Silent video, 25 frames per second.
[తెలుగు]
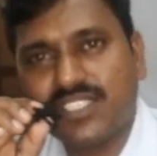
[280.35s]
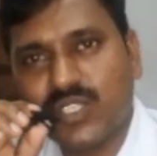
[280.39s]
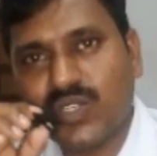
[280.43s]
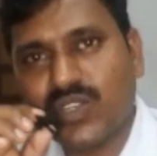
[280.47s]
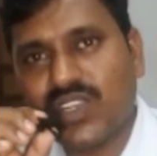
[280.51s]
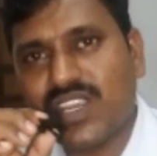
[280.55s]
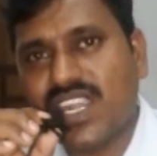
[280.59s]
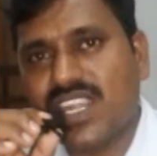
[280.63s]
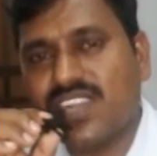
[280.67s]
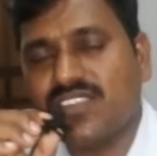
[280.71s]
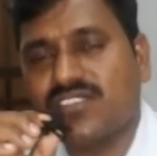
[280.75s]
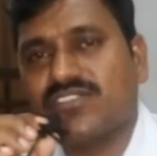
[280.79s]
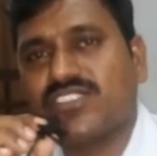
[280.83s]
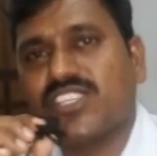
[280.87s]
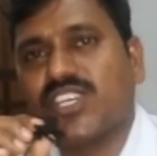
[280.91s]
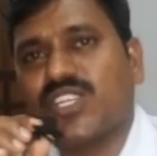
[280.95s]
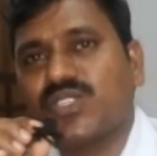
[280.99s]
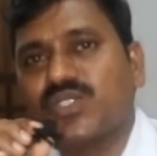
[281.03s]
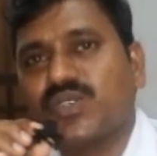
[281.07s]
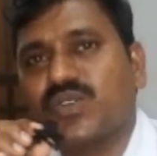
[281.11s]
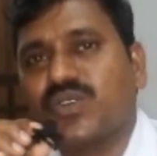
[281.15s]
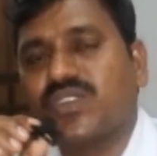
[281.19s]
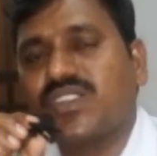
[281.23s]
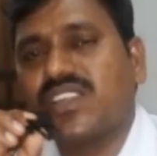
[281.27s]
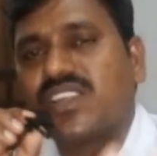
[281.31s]
దుకాణం
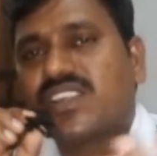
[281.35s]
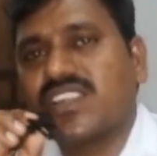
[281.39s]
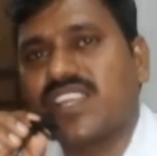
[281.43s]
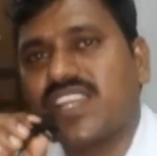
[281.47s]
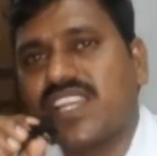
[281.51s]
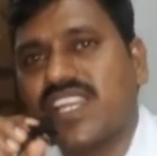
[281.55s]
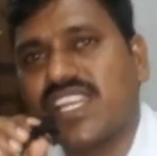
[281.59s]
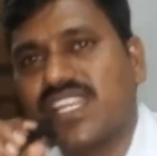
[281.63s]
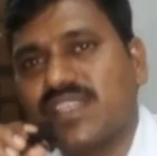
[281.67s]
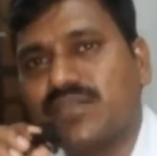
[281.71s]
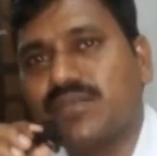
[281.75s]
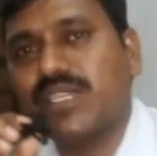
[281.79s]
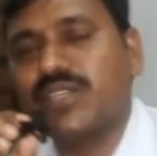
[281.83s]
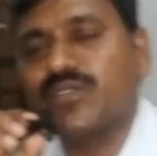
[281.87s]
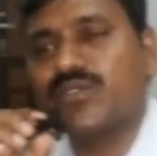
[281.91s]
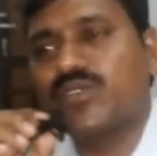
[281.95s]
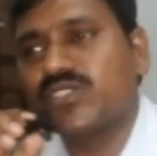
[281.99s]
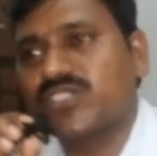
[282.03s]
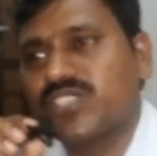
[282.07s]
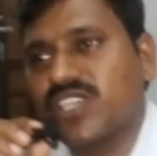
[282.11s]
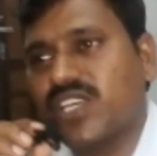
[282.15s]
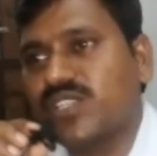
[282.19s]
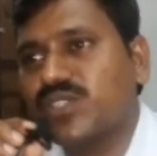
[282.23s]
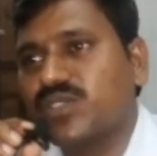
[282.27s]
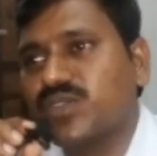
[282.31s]
సర్దుకున్నట్లుగానే మేము
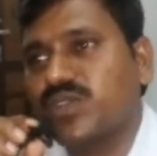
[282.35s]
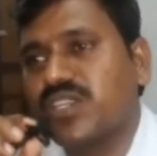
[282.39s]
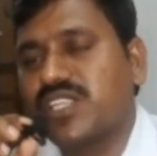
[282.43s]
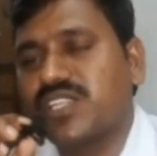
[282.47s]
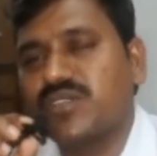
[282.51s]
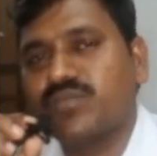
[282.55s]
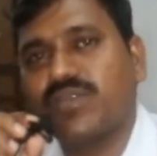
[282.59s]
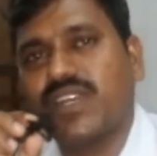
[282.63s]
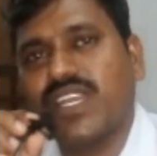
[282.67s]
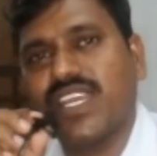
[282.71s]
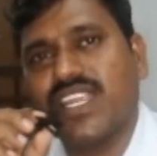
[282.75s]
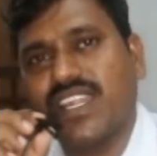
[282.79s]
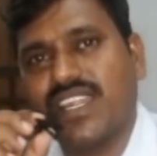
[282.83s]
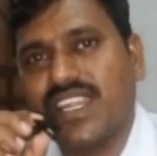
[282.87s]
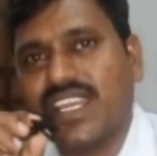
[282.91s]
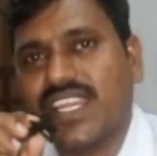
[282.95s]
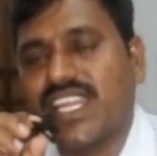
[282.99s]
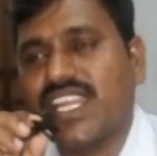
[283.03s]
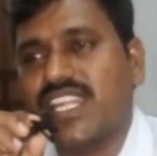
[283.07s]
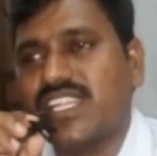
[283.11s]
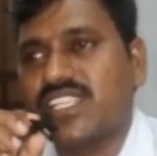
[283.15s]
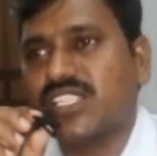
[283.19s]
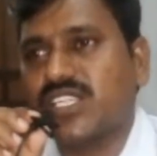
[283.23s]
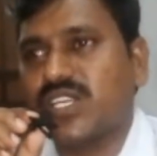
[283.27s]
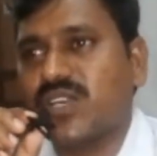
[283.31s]
సర్దుకొని మా
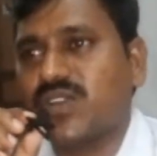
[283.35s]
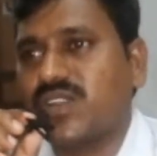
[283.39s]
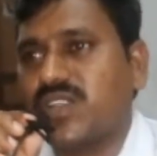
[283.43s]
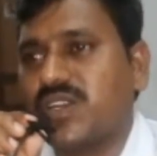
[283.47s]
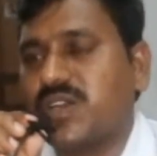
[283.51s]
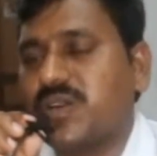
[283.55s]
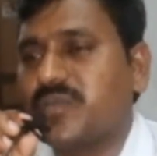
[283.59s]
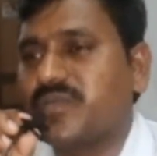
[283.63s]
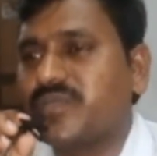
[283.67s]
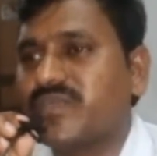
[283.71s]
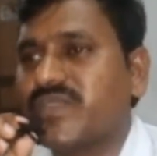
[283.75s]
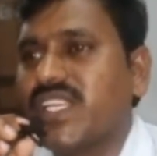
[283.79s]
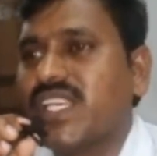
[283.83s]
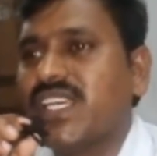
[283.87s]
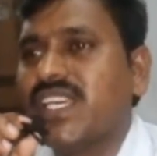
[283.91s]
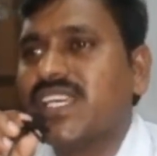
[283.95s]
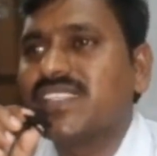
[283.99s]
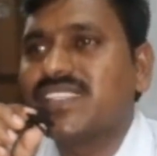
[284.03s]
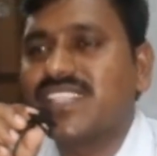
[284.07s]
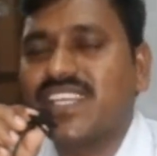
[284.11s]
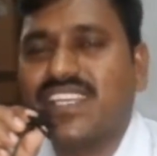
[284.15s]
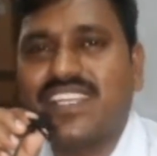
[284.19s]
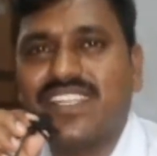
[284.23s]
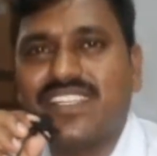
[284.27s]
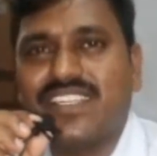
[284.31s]
ఇళ్ళకి వెళ్తూ ఉన్నాం
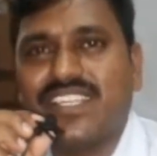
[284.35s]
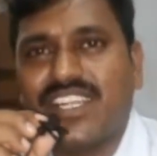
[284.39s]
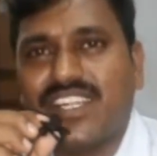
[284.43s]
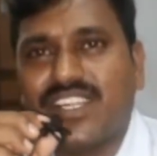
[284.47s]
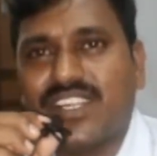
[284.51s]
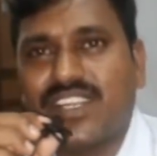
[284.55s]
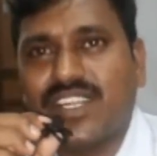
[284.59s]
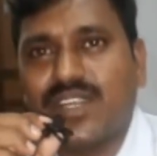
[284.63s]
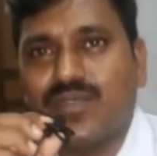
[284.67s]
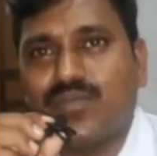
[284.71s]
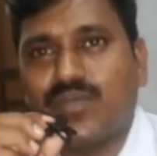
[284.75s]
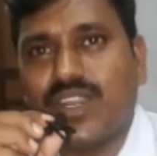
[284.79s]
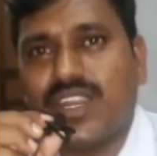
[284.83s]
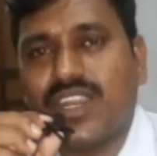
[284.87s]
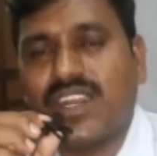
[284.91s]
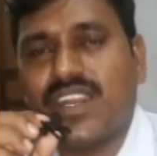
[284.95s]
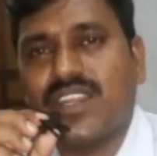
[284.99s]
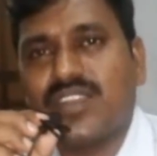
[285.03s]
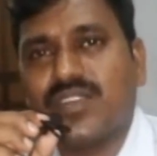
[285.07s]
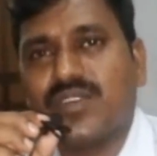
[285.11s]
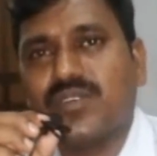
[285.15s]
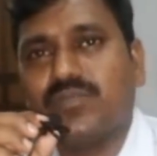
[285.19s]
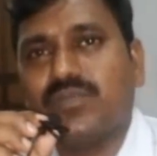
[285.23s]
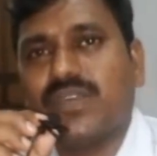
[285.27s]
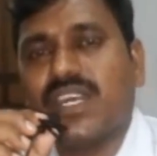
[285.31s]
తల్లిదండ్రుల
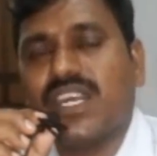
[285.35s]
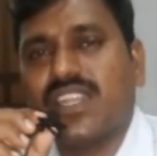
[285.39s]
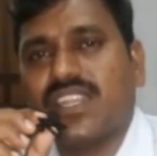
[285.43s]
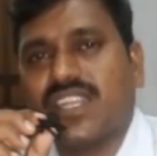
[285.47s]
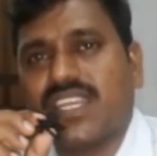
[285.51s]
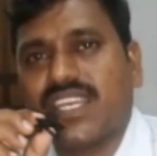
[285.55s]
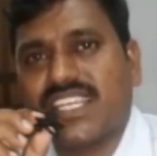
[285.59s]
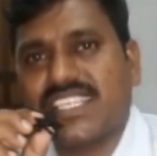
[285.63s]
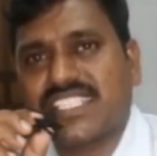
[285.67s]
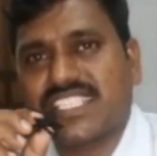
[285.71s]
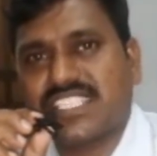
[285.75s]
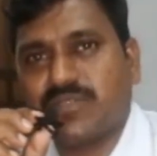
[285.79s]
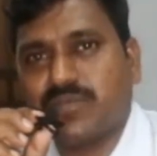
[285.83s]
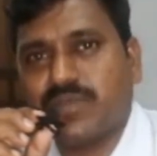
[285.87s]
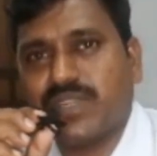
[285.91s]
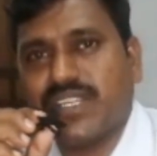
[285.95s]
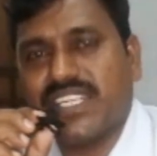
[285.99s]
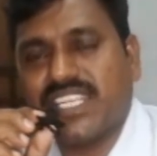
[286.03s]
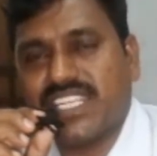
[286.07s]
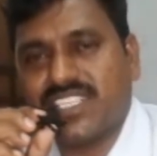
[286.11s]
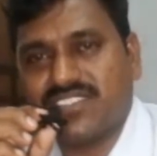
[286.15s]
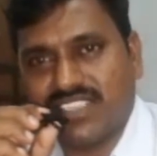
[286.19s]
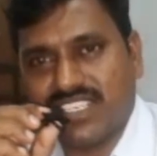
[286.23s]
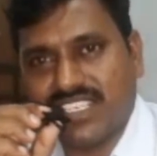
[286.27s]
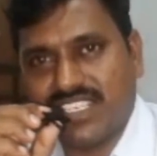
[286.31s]
మొహాలు వాళ్ళు
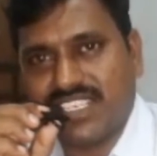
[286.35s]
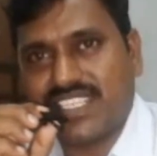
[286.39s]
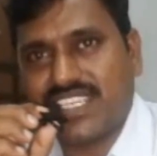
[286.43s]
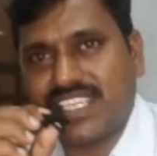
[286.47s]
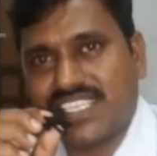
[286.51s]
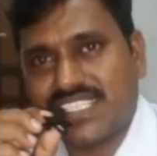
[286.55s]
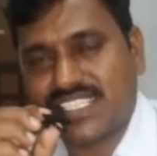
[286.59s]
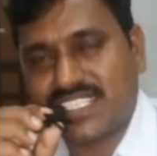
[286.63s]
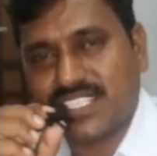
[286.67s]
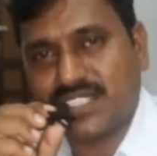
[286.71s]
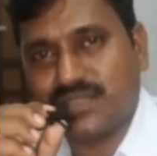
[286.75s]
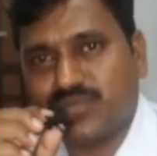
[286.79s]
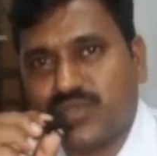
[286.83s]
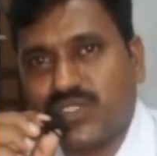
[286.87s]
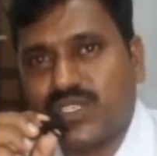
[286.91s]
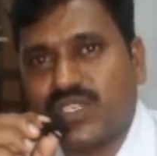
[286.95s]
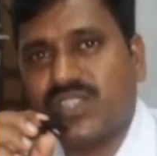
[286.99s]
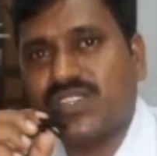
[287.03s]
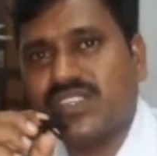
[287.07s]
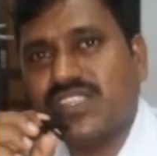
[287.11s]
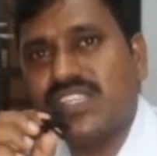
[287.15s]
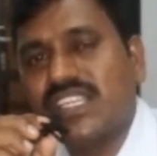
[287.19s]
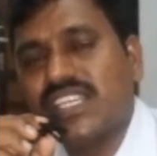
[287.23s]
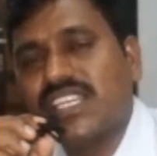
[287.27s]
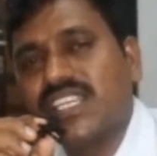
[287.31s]
కష్టపడినటువంటి కష్టంతో
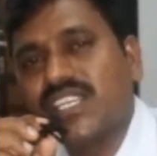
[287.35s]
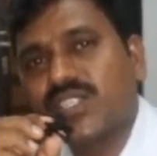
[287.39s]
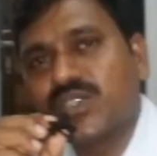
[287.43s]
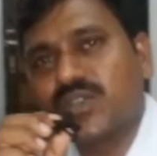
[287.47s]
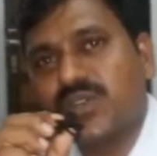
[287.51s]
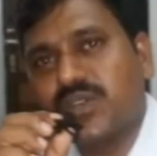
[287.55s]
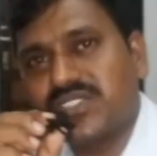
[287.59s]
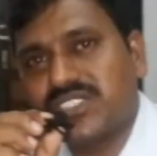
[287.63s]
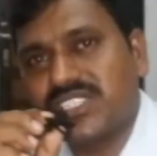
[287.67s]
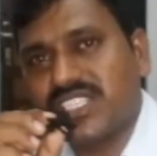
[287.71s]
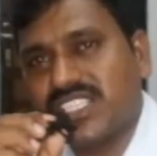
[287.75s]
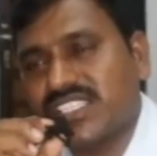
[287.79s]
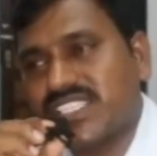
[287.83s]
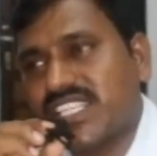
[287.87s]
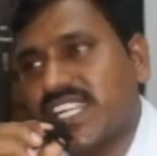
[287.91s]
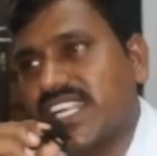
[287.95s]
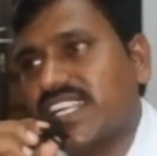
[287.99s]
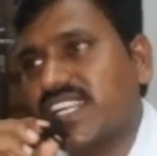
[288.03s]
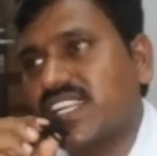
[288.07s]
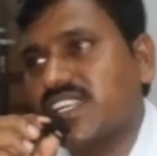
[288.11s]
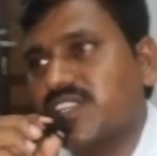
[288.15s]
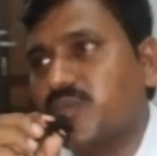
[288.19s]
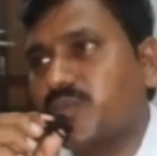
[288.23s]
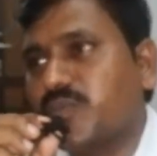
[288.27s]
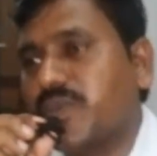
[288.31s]
కోచింగ్
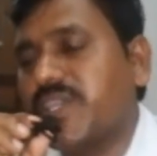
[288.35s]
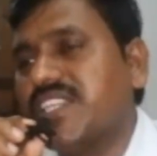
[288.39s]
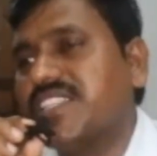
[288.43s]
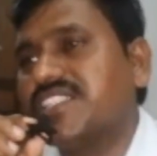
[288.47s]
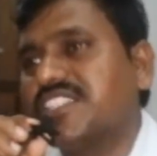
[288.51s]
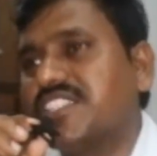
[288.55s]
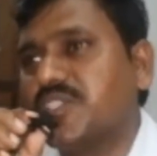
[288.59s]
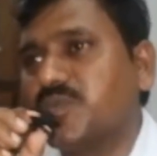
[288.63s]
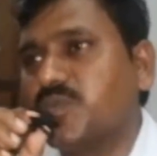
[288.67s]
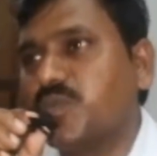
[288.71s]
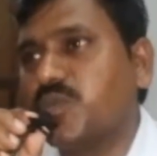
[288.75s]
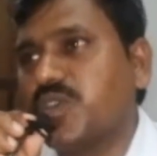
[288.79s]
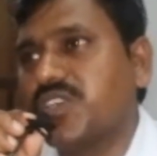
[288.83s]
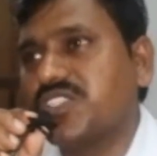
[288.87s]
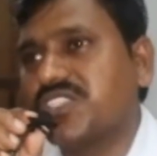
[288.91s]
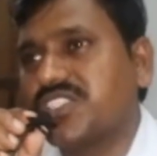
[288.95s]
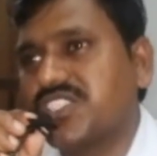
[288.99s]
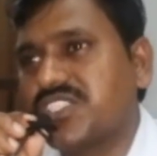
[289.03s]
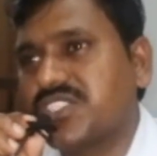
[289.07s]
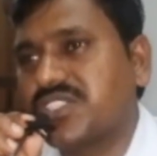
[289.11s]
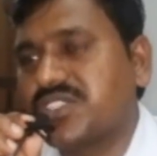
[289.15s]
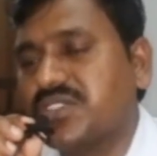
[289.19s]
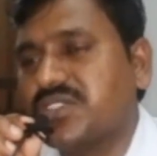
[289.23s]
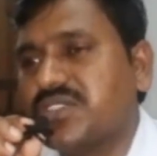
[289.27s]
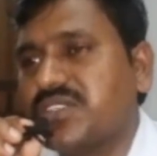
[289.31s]
సెంటర్లను పెంచి
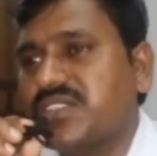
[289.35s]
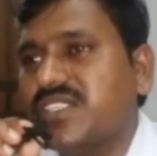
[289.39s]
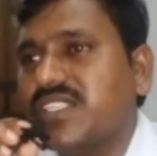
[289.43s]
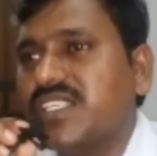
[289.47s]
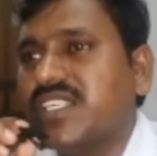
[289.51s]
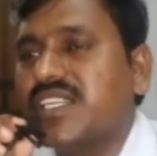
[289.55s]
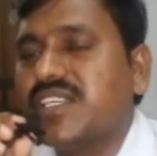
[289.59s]
పోషిస్తూ